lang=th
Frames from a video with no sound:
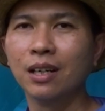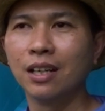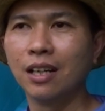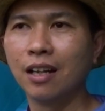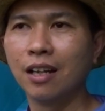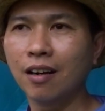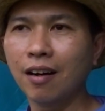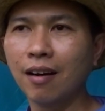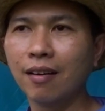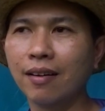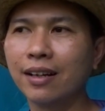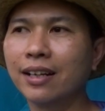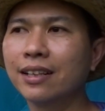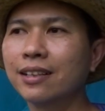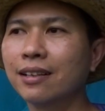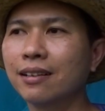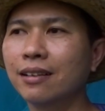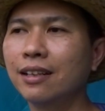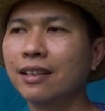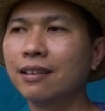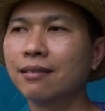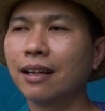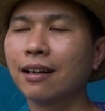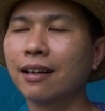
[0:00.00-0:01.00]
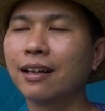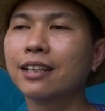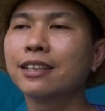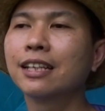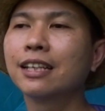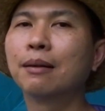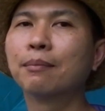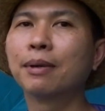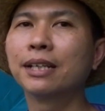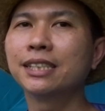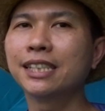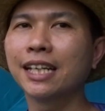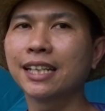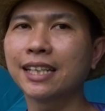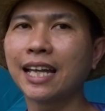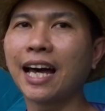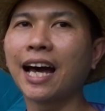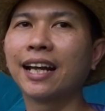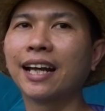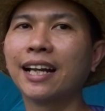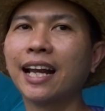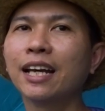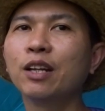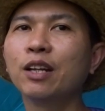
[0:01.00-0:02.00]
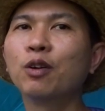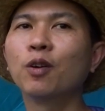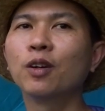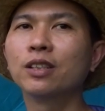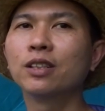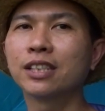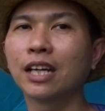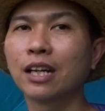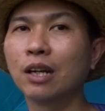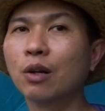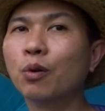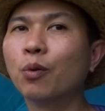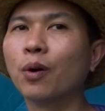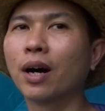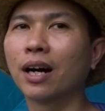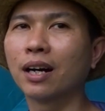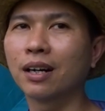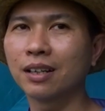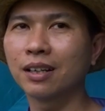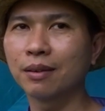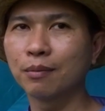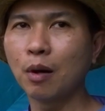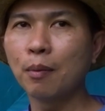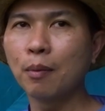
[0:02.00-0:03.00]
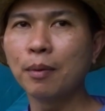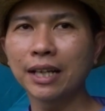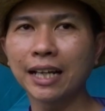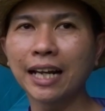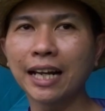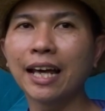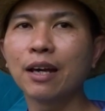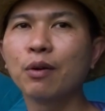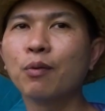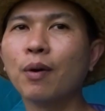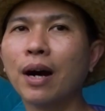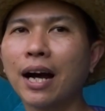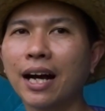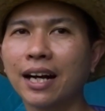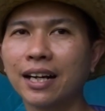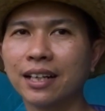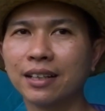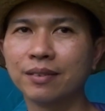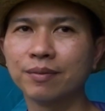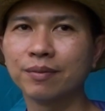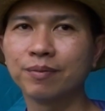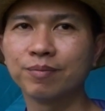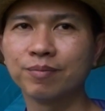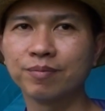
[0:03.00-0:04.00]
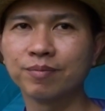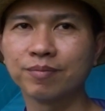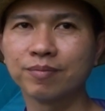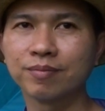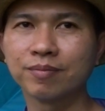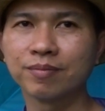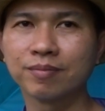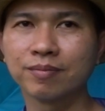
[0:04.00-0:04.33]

แล้วก็ระลึกถึงพระเชษฐาได้โดยสะดวกเพราะมันใกล้วังใช่